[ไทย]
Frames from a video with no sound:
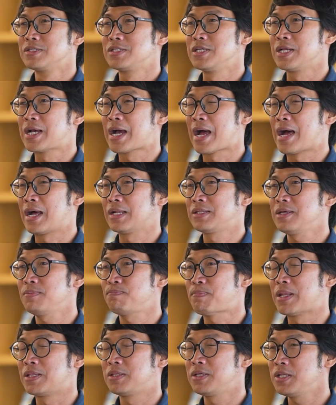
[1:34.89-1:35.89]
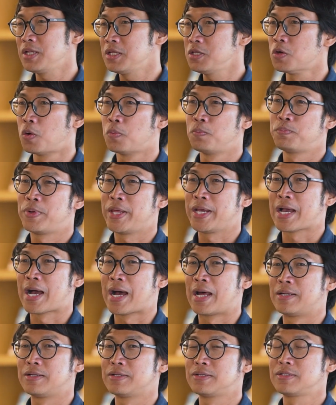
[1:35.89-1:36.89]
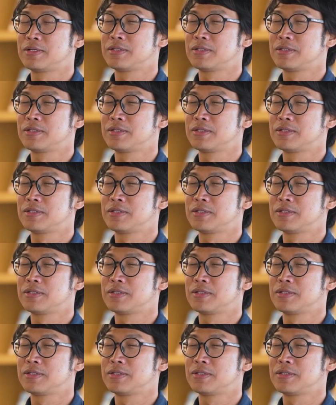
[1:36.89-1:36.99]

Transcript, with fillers: สินค้าที่เป็นที่นิยมในการ